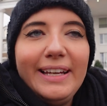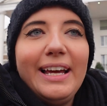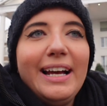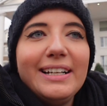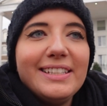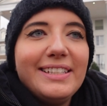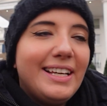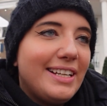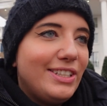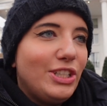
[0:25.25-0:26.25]
Ja, lange ist es
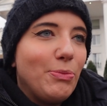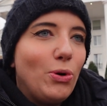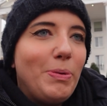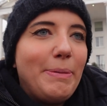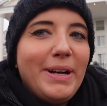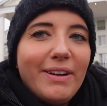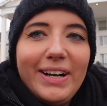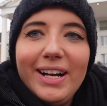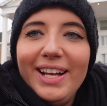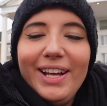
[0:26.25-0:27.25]
her, dass ich im Europapark war